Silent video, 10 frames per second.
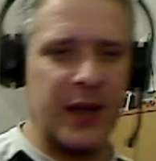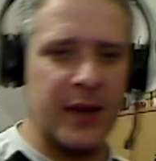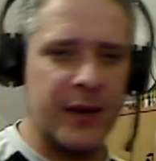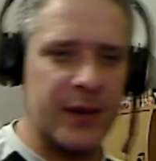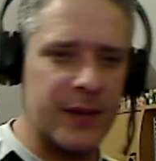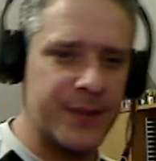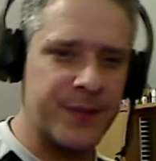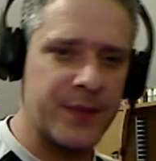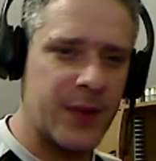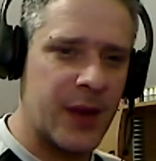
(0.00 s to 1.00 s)
euh,
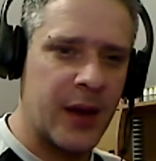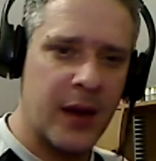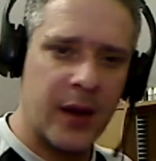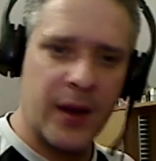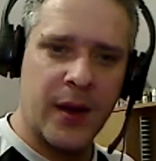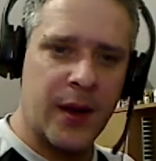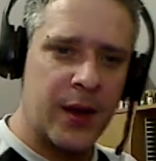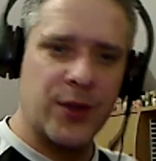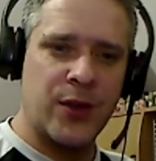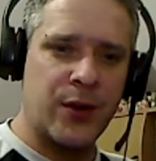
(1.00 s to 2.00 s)

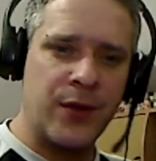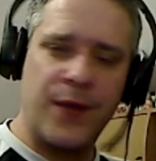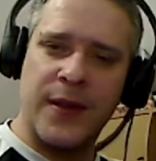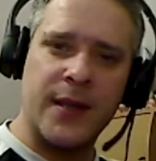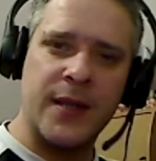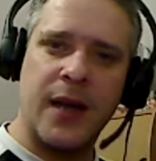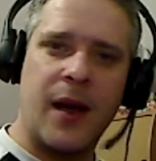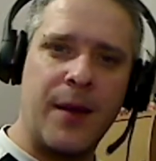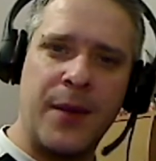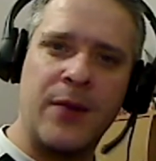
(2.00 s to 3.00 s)
genre vous faites un
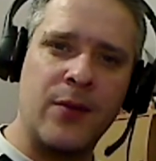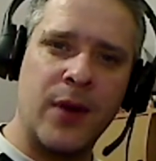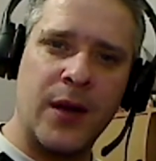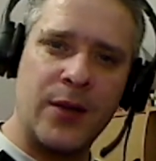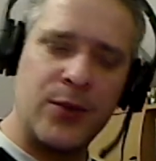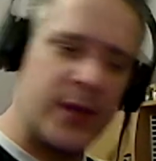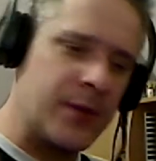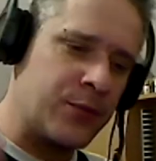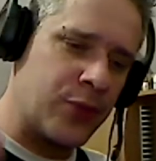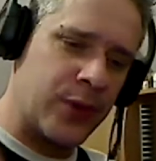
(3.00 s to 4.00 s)
caramel, vous rajoutez
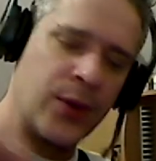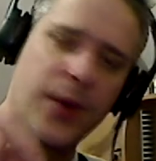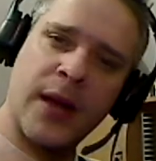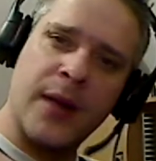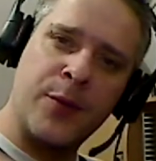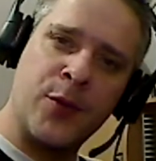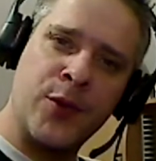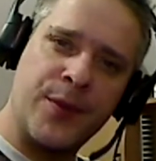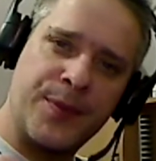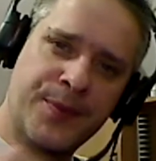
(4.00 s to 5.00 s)
une pointe de crème
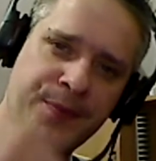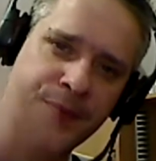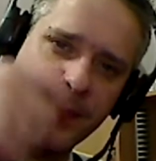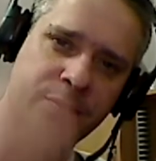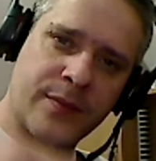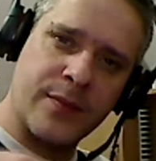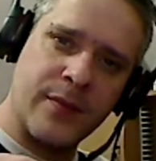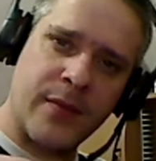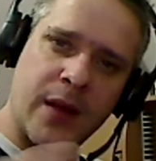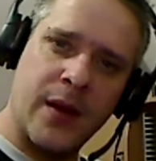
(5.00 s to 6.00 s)
dedans.
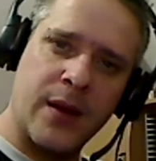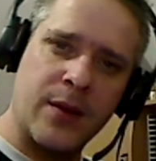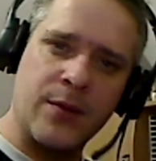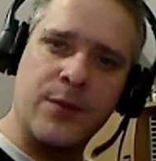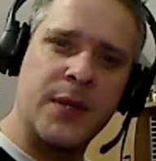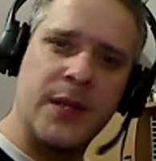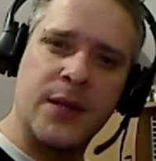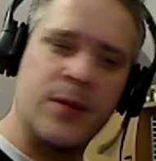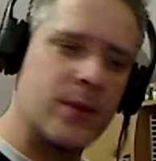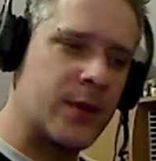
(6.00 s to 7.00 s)
Voilà, quand vous mettez
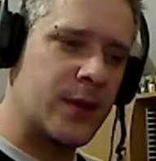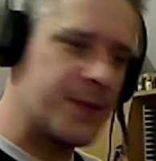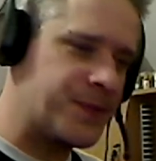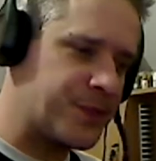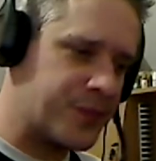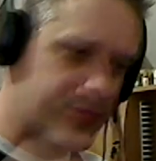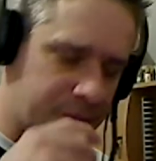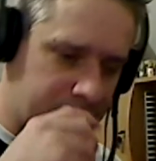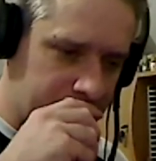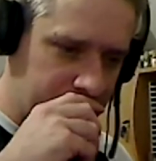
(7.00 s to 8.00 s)
donc euh,
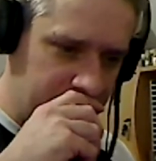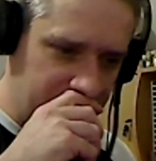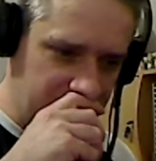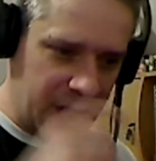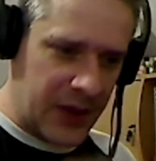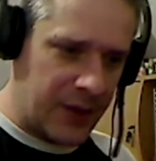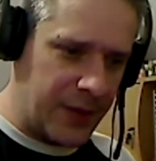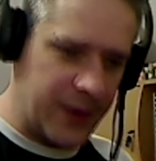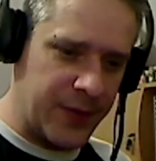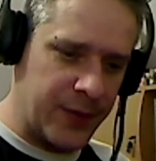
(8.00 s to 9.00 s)

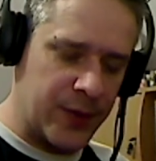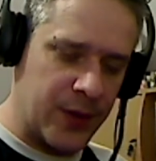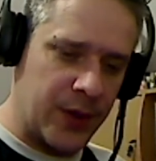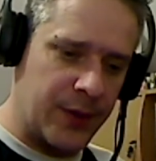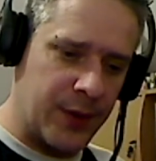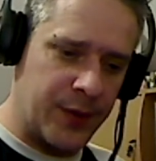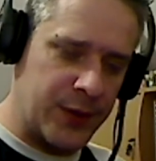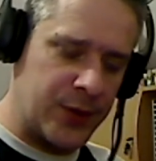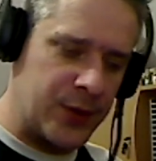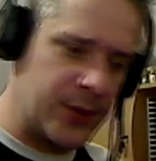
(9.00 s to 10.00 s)
faites fondre euh,
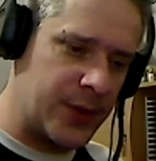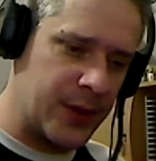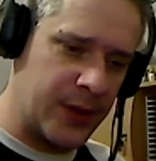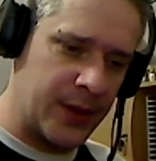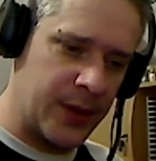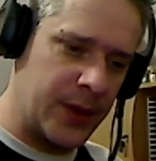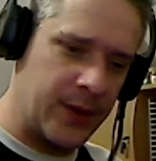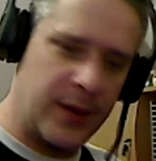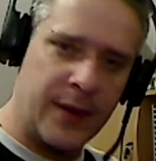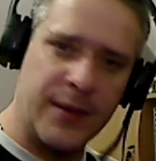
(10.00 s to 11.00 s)
votre
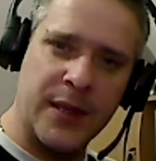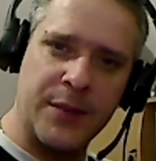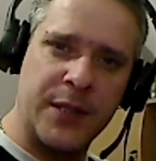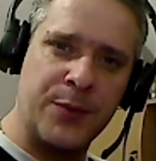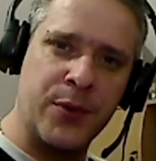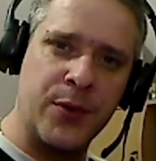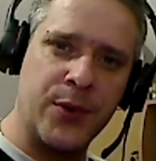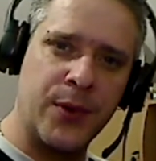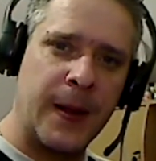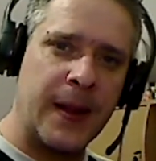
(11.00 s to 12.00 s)
sucre avec un petit peu
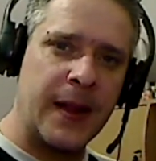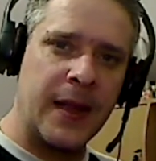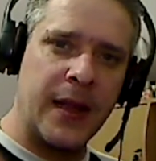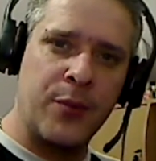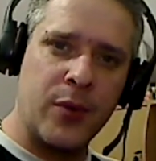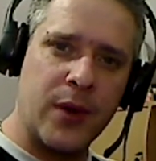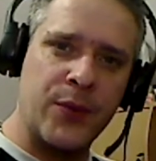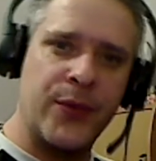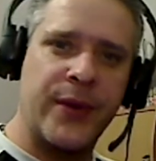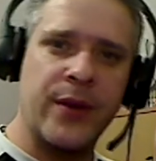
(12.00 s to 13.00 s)
d'eau et pour
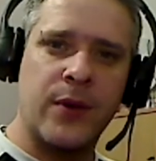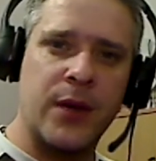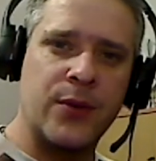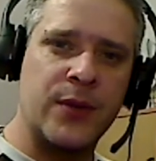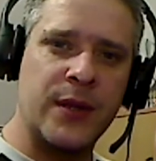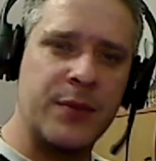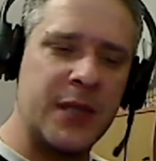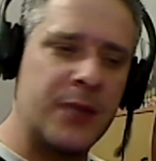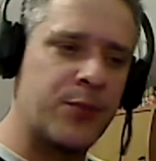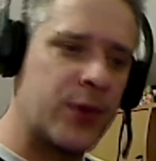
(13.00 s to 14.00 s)
l'adoucir vous rajoutez une
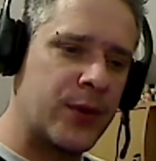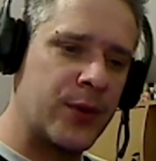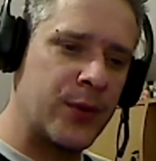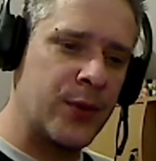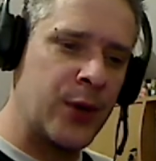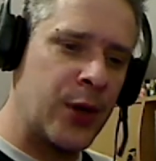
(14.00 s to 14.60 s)
petite pointe de,